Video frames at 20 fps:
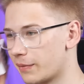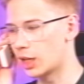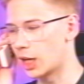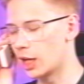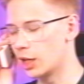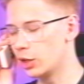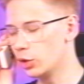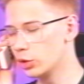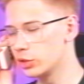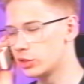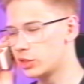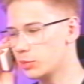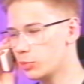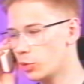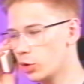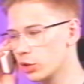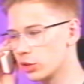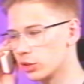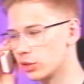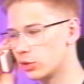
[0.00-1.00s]
Алло,
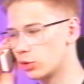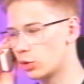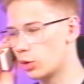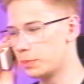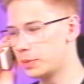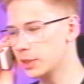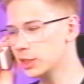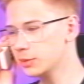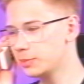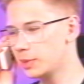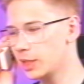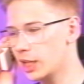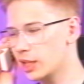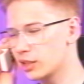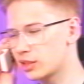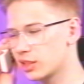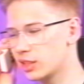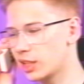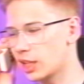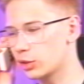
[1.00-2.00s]
Димон, купил
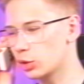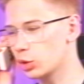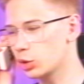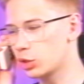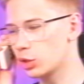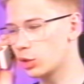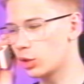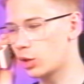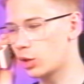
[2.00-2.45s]
билеты на Токио